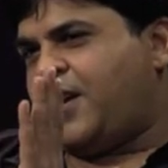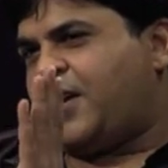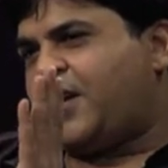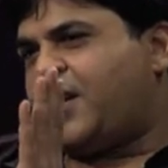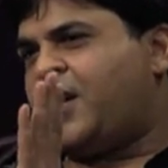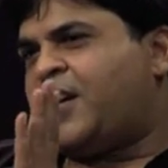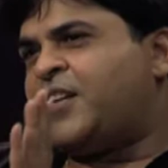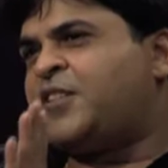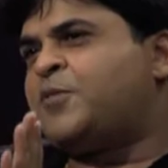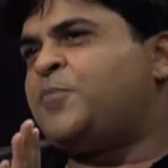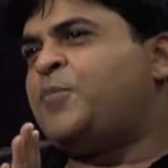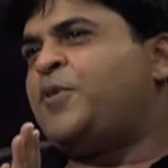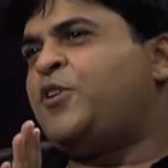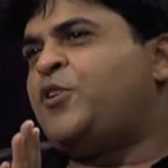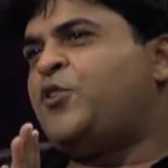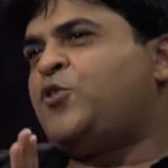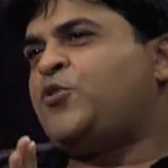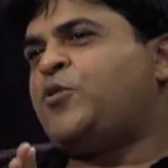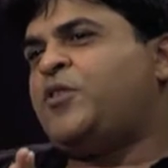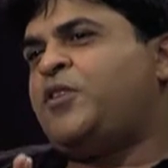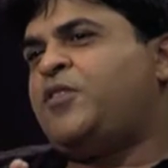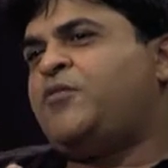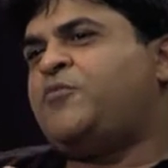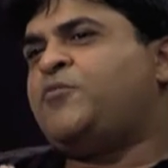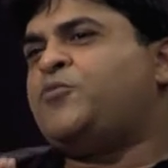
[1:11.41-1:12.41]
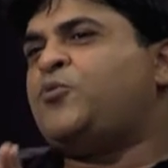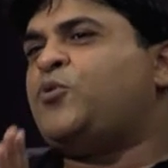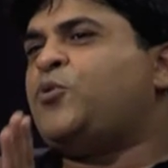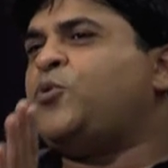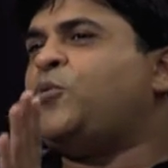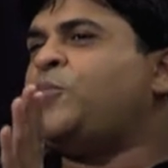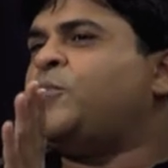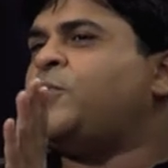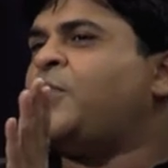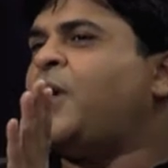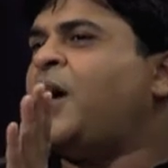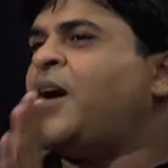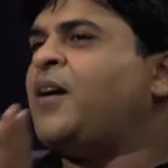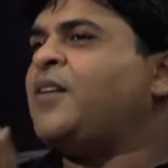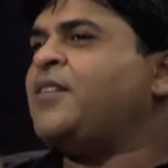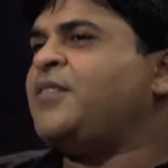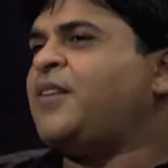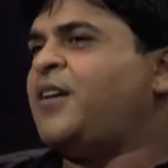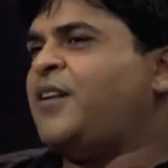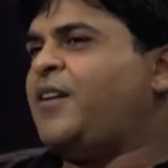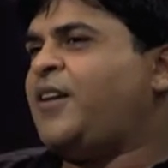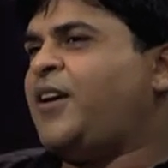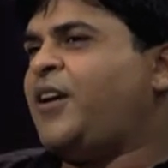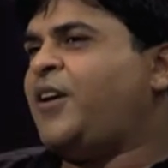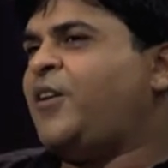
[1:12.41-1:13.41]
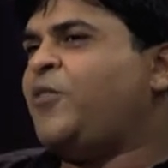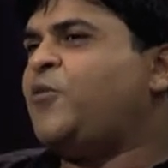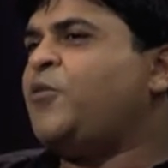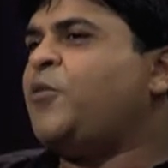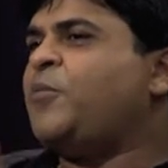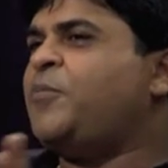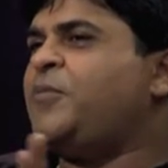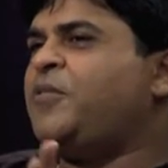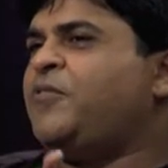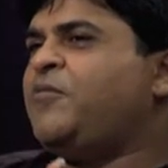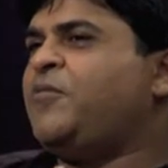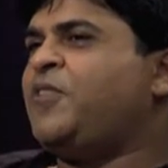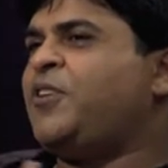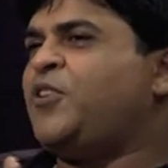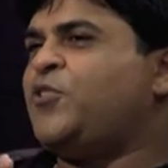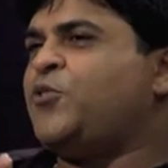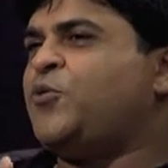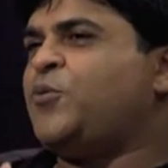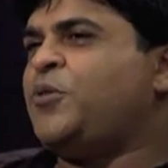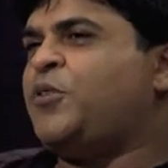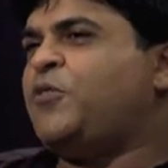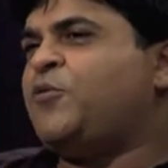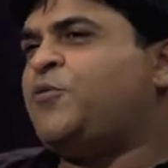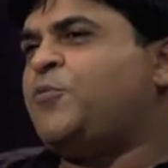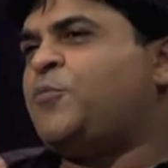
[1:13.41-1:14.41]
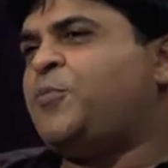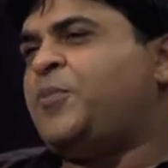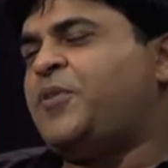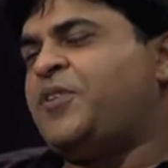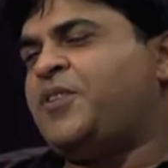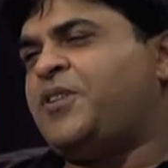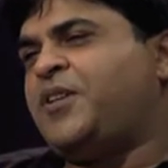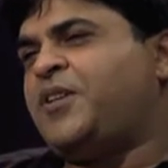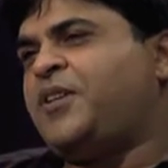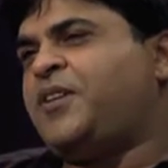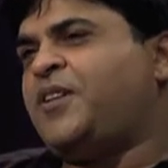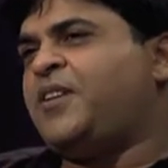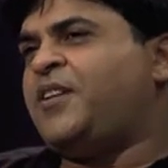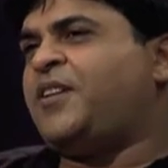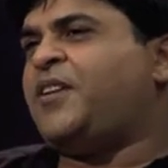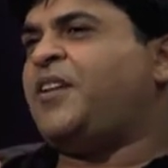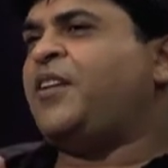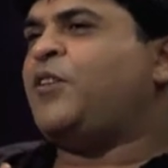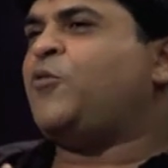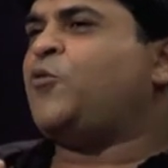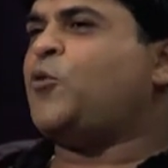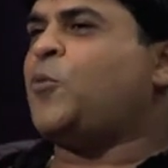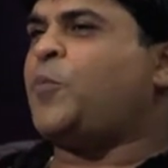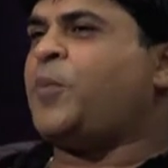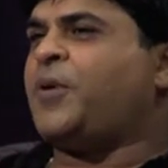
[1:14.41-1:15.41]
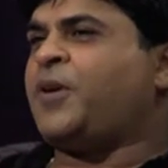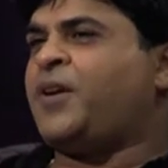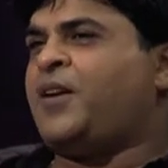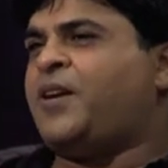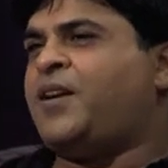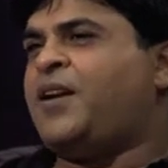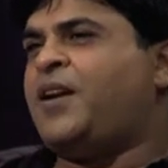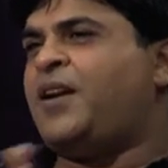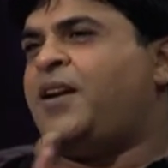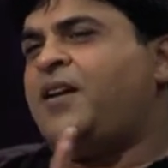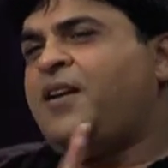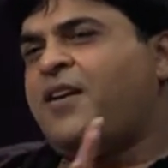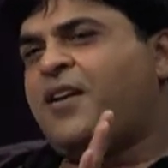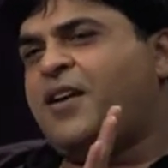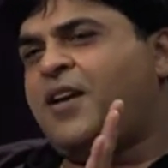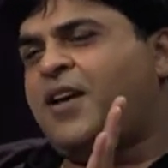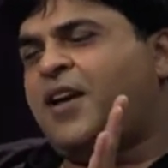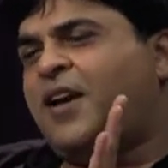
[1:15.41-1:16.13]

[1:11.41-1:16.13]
कि हस्बैंड जो है वो बाहर जा रहा है और बीवियाँ जो है उन पर शक कर रही हैं उनको पकड़ना है